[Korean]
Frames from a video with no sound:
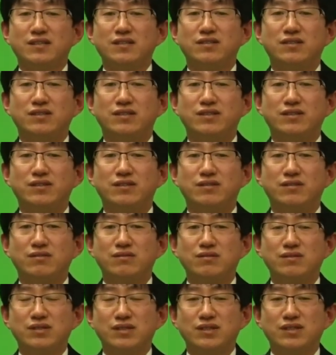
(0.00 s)

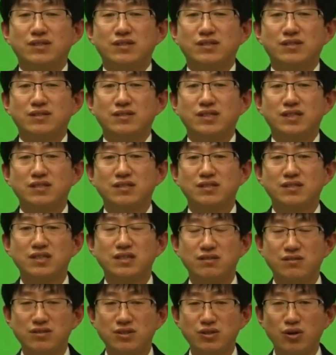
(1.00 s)
어, 사실
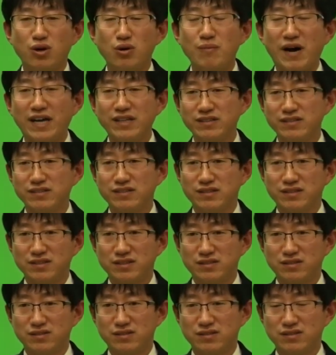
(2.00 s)
이제 더 많은
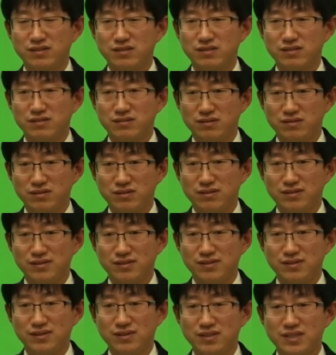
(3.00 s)
그
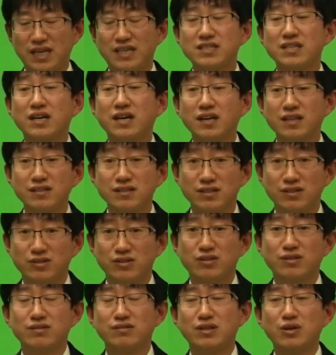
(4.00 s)
자세한
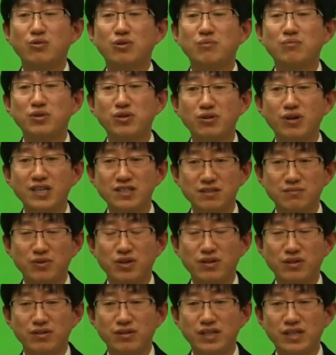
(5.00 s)
어떤 내용이
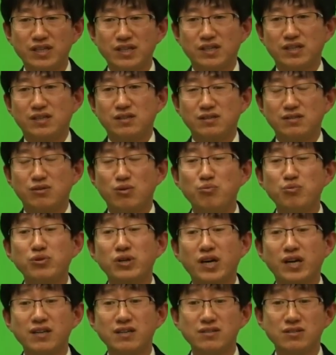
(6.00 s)
필요하시면
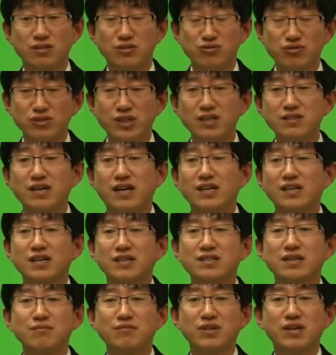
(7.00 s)
오프라인 저희 슈나이더
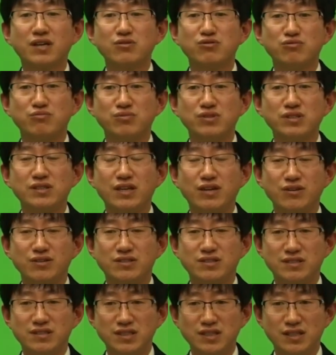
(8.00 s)
아카데미가 준비되어
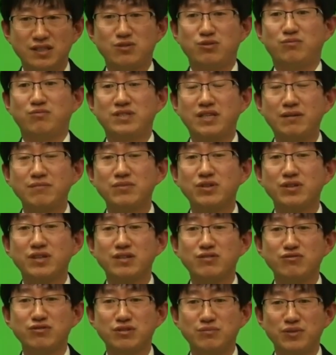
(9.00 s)
있으니
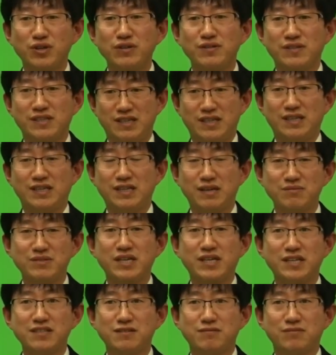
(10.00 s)
참석해 주시면 예,
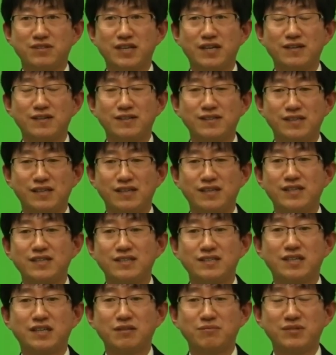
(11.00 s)
감사하겠습니다. 예,
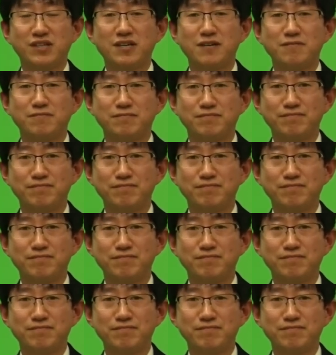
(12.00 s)
이상입니다.